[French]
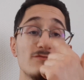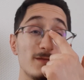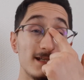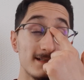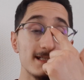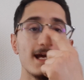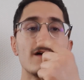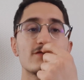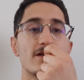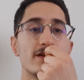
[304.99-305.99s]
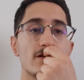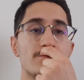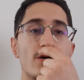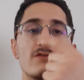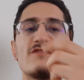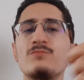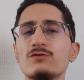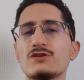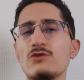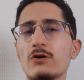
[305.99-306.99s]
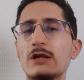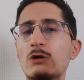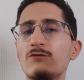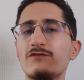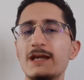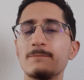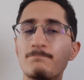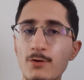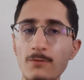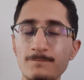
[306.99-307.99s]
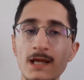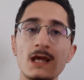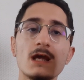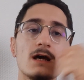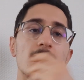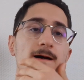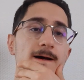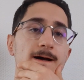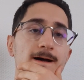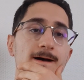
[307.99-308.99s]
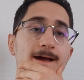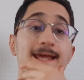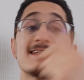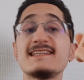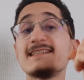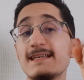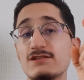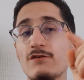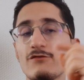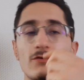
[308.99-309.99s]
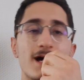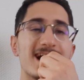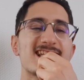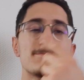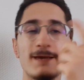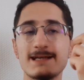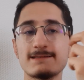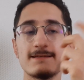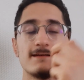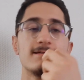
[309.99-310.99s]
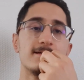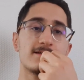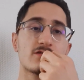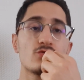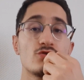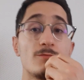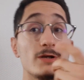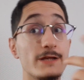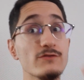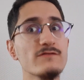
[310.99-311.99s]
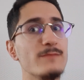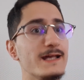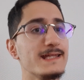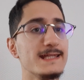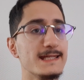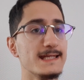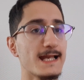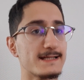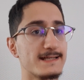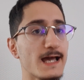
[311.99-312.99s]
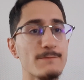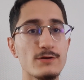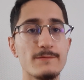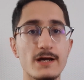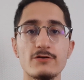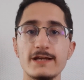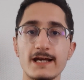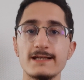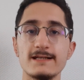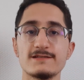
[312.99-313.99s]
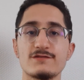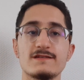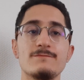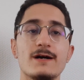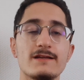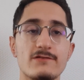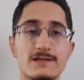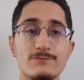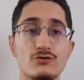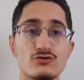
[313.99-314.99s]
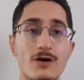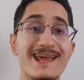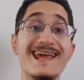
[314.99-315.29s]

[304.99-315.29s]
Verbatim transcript: Mais si derrière vous avez de bonnes offres pour des joueurs qui conviennent peu, euh, et si ces offres-là respectent euh, ce que demande la Youth, bah, il y a l'intérêt pour les bien conneries d'aller se séparer de ce type de joueurs.